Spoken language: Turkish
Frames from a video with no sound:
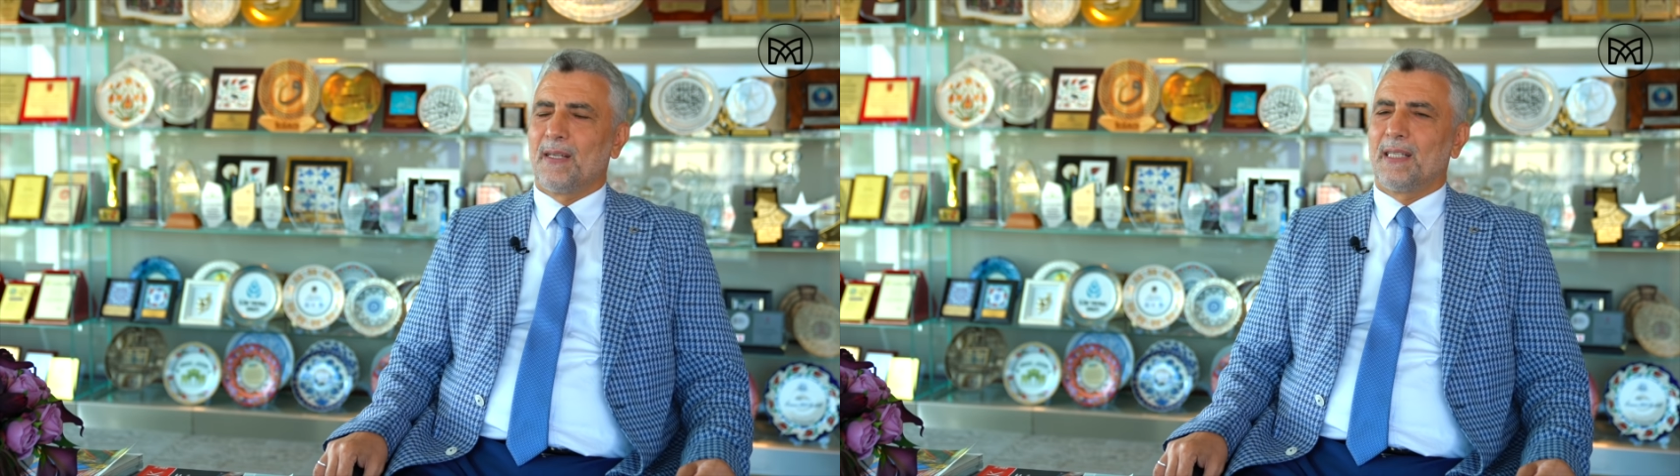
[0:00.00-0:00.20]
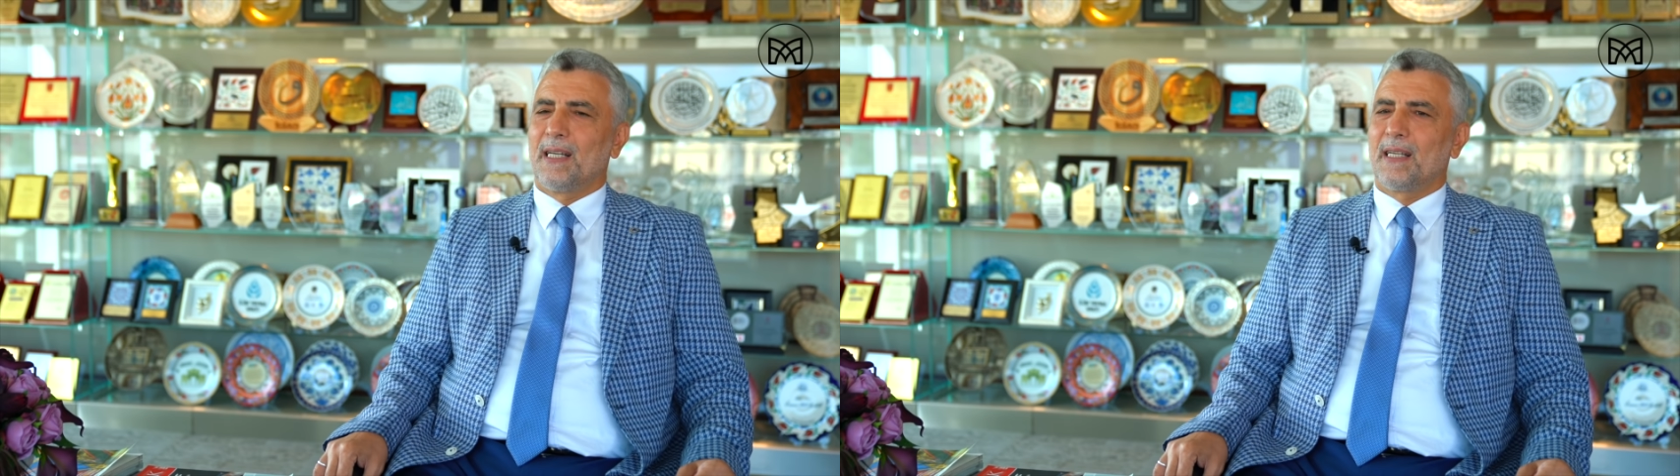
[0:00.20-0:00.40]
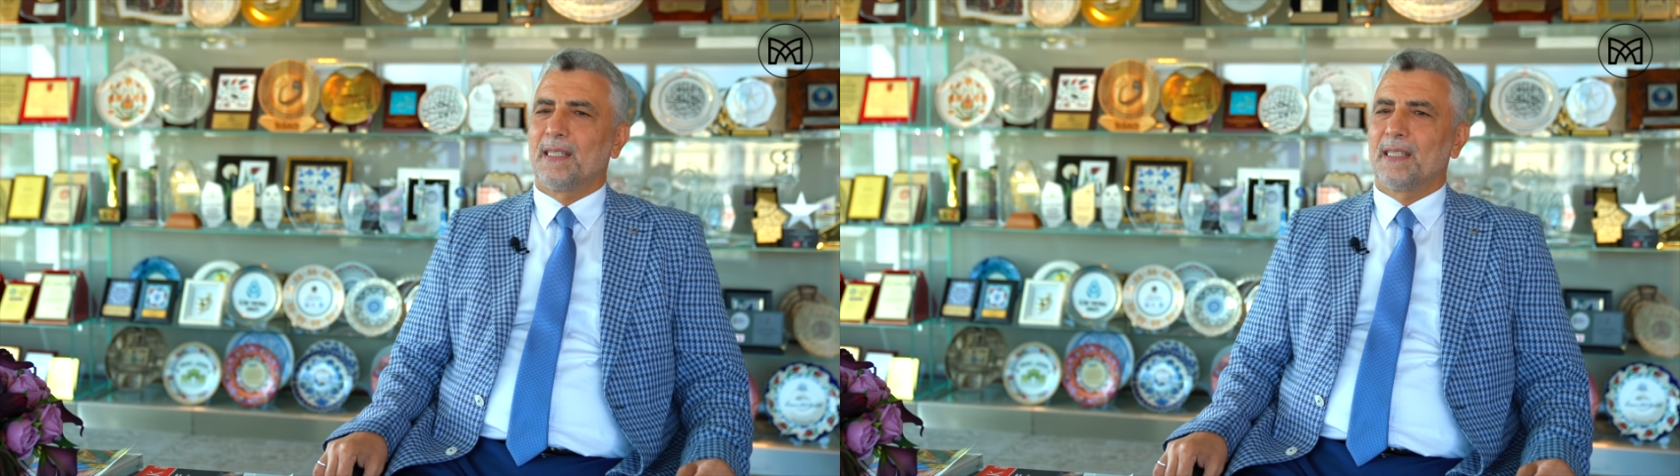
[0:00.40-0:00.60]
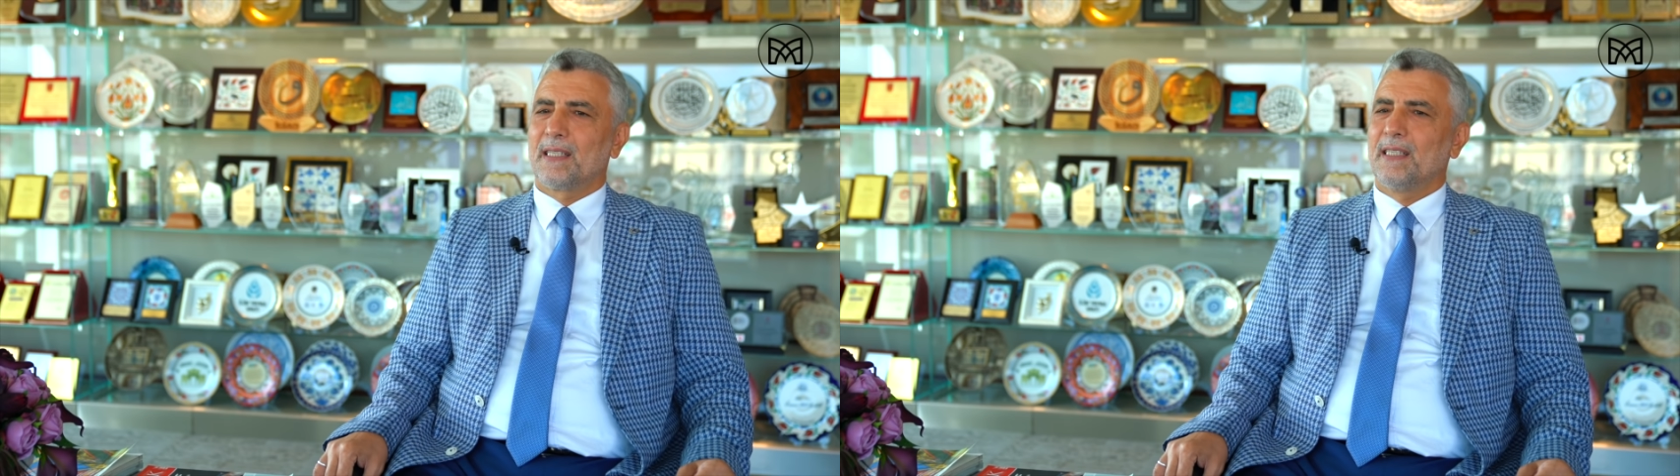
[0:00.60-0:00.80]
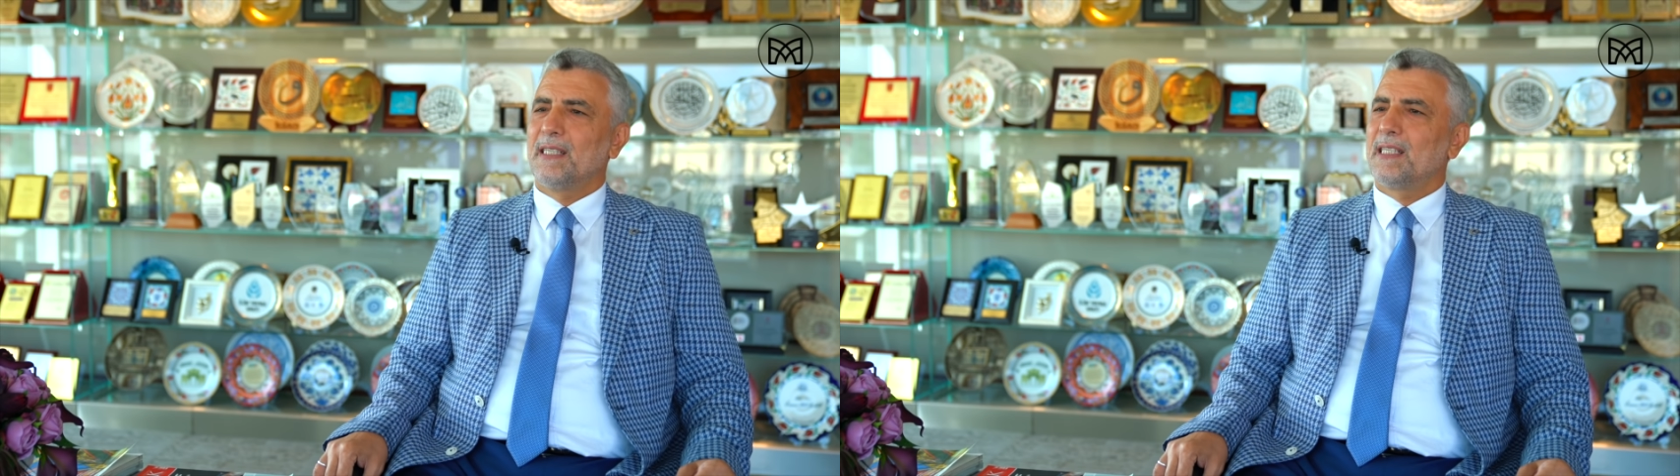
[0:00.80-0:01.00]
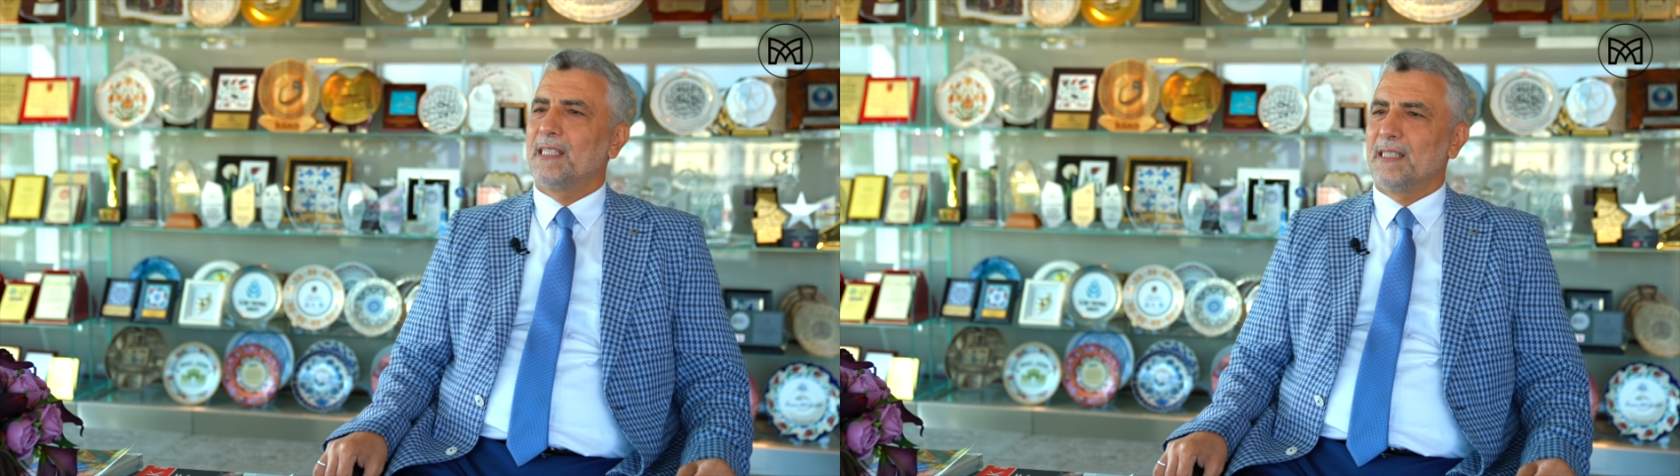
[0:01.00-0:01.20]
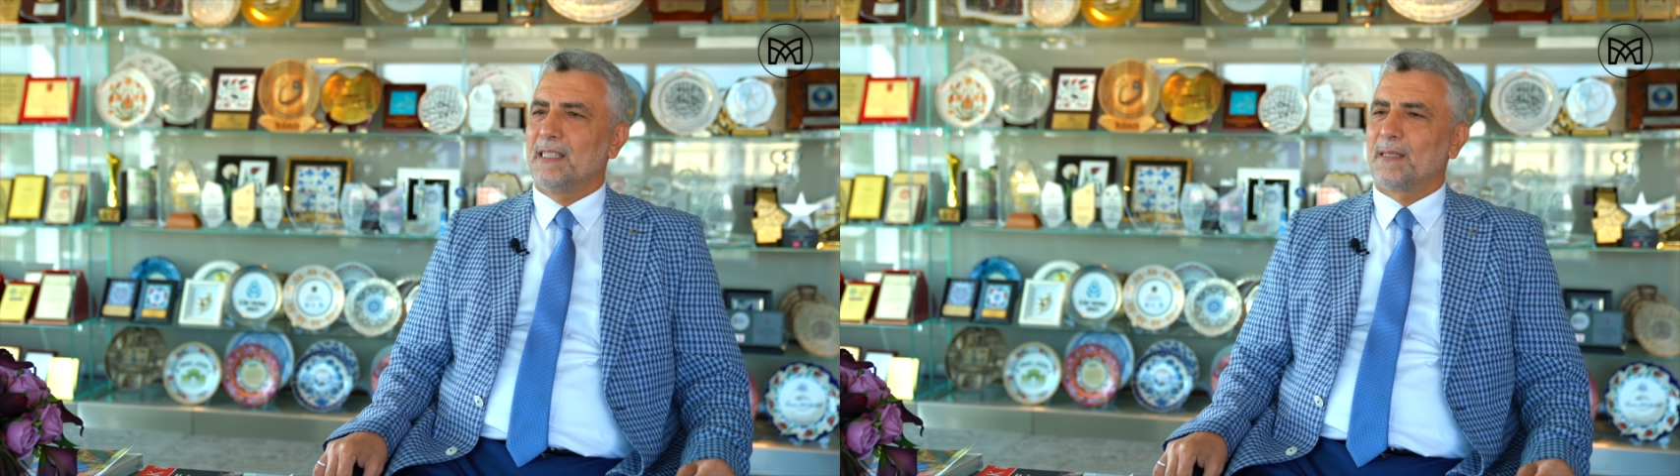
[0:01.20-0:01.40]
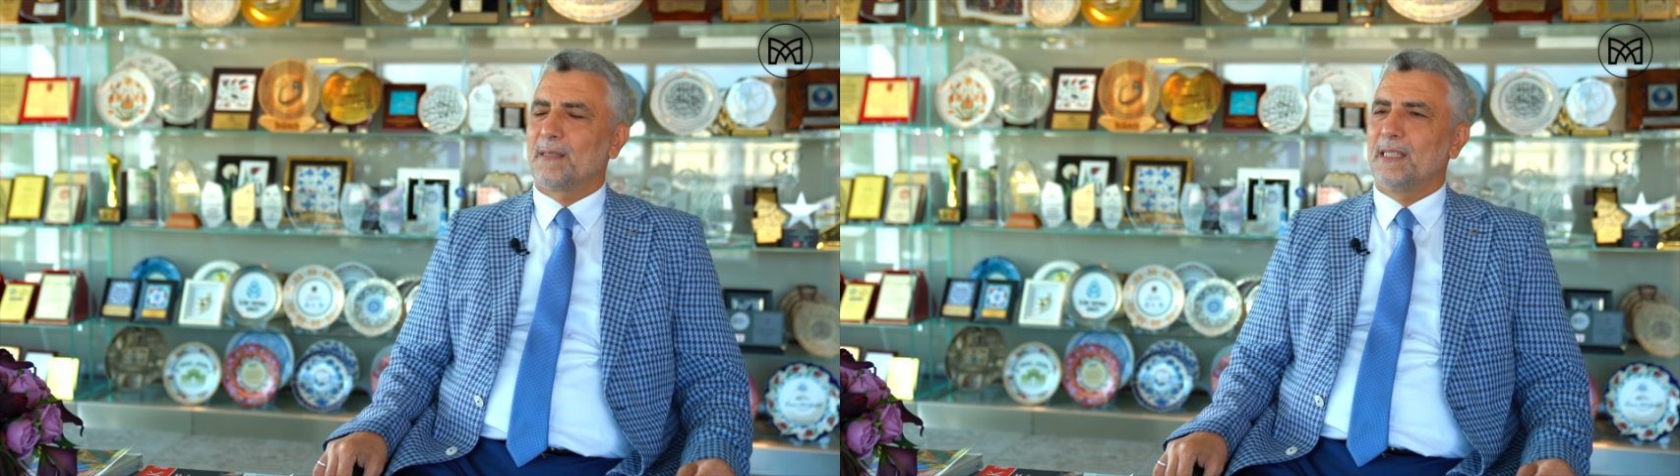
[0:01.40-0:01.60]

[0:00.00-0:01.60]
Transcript: Yani 40 yıllık